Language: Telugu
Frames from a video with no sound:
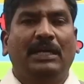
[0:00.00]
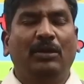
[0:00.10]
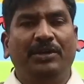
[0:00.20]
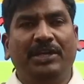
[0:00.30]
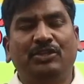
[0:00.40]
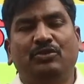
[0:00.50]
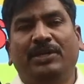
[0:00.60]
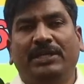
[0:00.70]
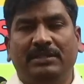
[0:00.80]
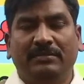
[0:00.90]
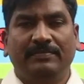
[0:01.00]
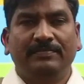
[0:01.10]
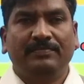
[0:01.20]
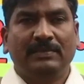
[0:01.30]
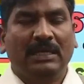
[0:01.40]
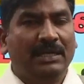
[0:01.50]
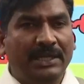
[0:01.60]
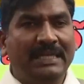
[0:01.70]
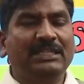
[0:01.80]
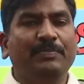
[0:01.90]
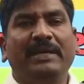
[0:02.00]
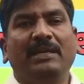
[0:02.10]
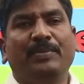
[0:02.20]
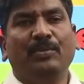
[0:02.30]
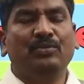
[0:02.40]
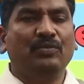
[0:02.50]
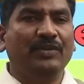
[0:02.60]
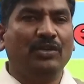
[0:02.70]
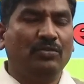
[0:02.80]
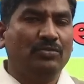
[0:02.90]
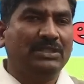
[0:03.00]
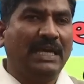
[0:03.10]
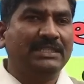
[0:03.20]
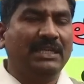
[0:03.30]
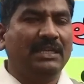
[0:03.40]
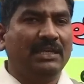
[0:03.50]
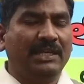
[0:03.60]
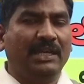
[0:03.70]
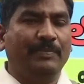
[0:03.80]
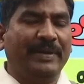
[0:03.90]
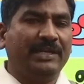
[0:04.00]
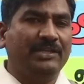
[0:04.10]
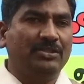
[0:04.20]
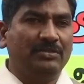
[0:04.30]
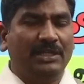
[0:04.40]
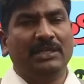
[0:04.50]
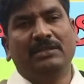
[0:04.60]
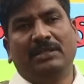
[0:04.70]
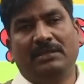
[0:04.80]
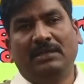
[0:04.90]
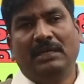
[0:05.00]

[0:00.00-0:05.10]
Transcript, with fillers: హలో డియర్ స్టూడెంట్స్ డిఎస్సి పైన ప్రభుత్వం ఈరోజు తాజా నిర్ణయాన్ని ప్రకటించడం జరిగింది